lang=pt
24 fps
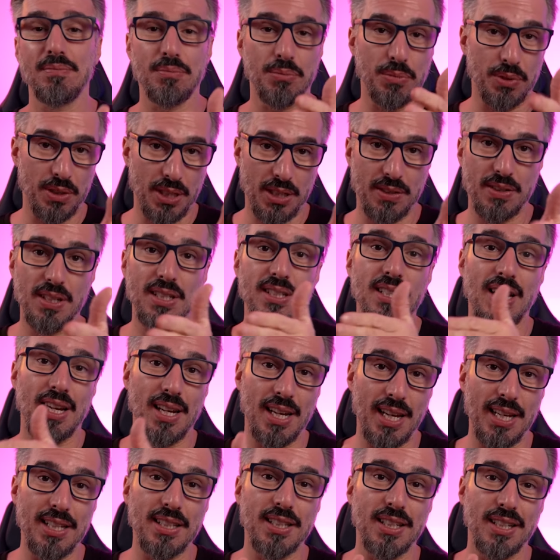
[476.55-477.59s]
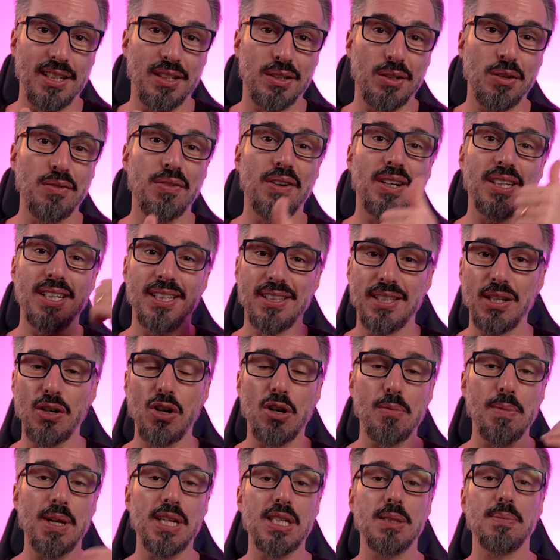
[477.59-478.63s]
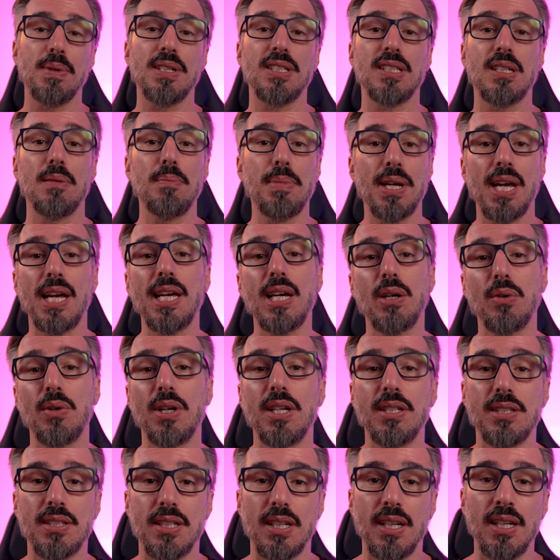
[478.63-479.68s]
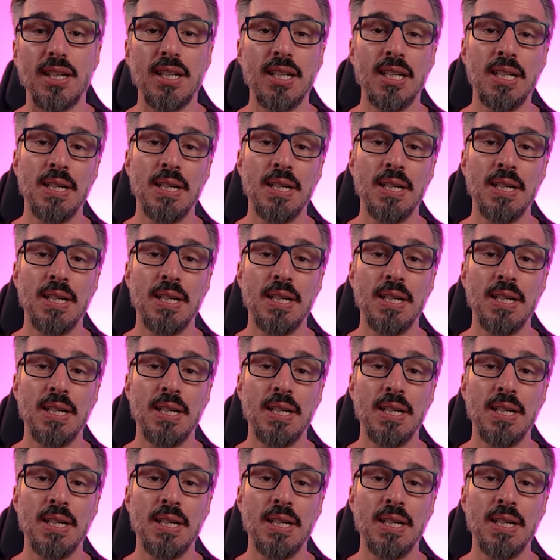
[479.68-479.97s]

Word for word: muitas vezes, além da que eu falei anteriormente, mas também a reconhecer